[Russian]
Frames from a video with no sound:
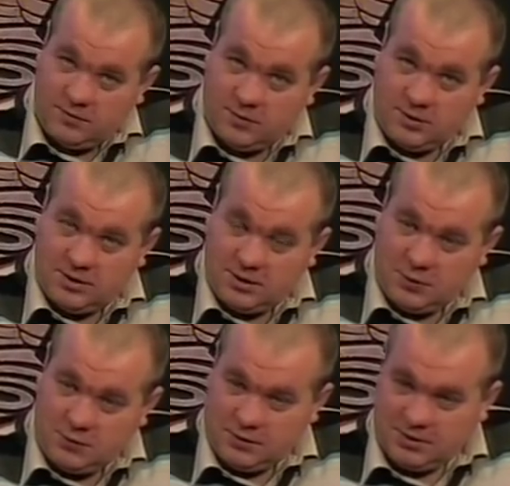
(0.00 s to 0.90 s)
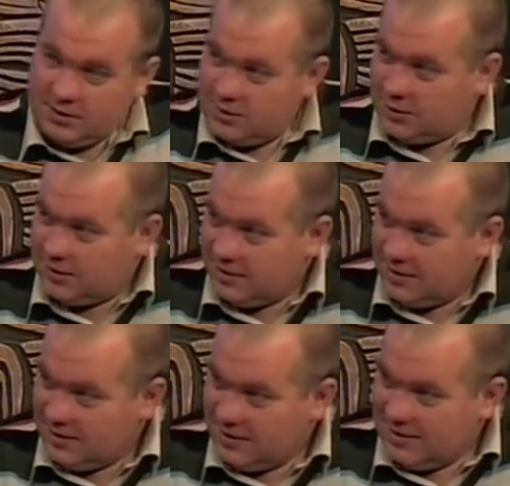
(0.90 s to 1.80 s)
и в связи с этим вы здесь.
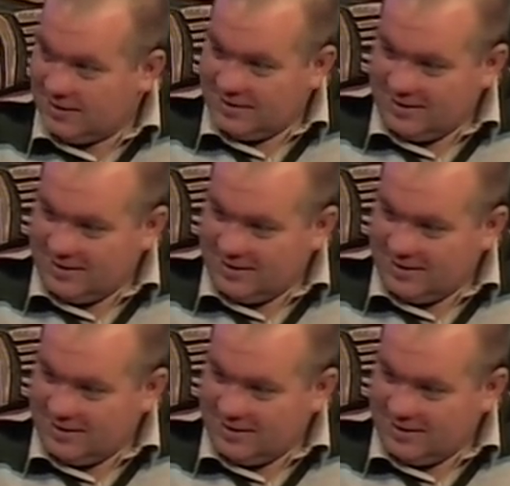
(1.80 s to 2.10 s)
Да.